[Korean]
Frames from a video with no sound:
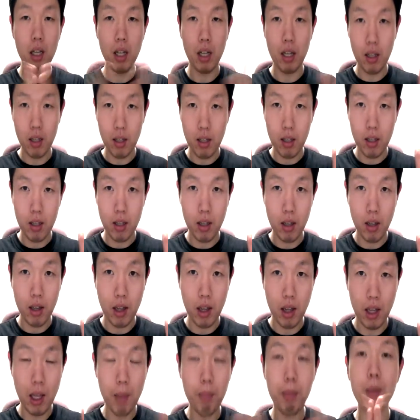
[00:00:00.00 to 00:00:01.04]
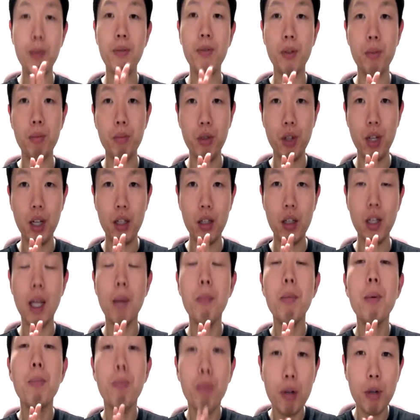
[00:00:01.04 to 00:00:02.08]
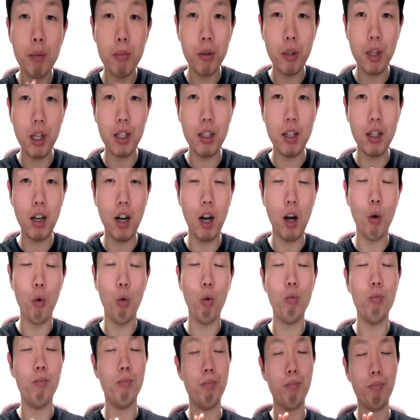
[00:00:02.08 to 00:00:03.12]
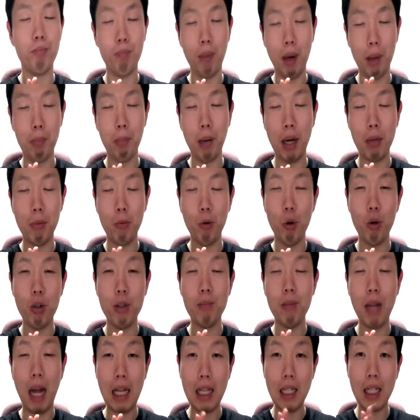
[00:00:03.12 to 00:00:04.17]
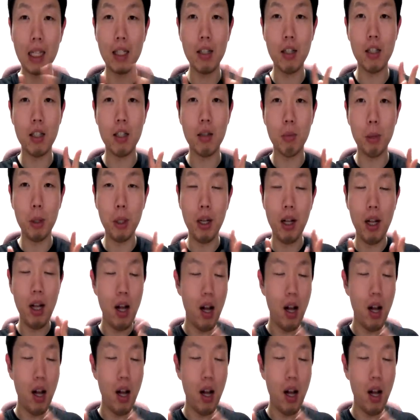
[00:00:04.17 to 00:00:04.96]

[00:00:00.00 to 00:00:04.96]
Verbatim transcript: Let, let me put them together. Let me put them together. 아, 오막 바로 꼬이고 지금 난리 났어요, 지금은.